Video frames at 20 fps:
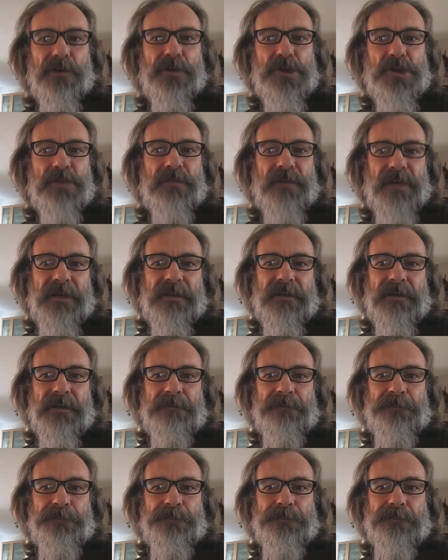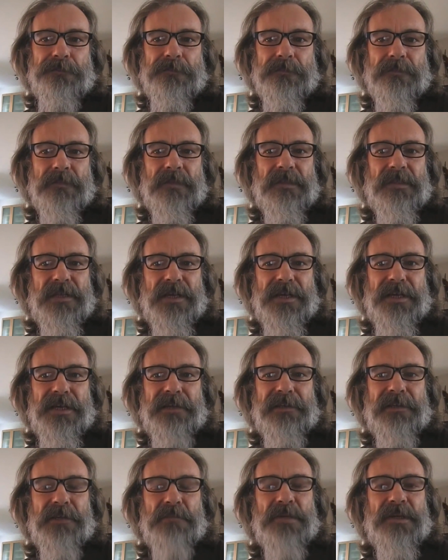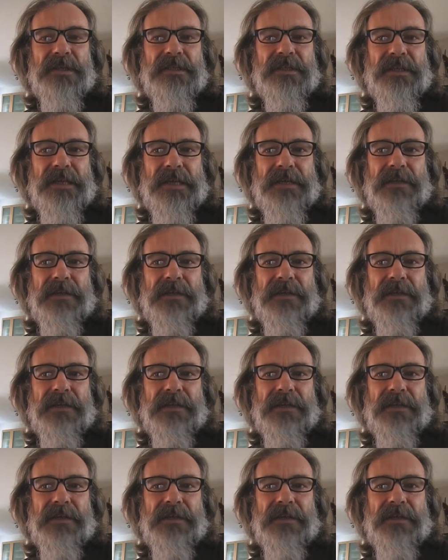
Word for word: Далее я буду говорить на немецком, уважаемый